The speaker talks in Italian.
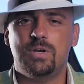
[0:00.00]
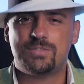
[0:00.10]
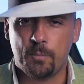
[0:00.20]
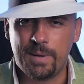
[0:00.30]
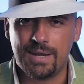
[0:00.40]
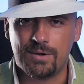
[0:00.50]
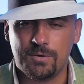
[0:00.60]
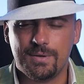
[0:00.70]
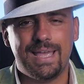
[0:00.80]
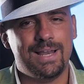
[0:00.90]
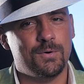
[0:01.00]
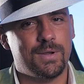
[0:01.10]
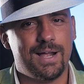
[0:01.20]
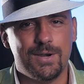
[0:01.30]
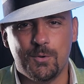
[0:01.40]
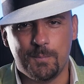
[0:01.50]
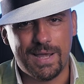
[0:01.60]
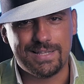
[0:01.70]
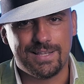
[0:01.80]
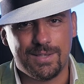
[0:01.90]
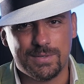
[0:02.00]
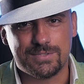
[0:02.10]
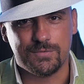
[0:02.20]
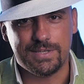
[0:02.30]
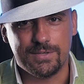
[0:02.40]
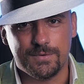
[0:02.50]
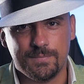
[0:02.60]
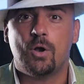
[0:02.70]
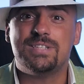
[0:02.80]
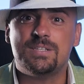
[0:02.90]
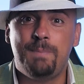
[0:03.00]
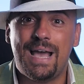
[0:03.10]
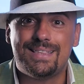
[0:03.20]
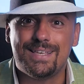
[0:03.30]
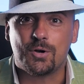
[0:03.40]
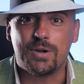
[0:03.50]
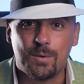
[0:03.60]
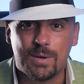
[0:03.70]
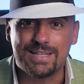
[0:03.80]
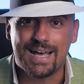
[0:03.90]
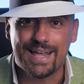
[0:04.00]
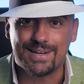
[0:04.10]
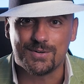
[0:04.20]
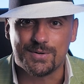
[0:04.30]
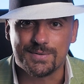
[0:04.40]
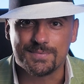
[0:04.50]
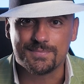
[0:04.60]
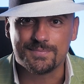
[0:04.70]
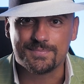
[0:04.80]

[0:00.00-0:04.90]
Vuoi scoprirlo? E allora non perderti questo video. Cosa aspetti? Corri a guardarlo!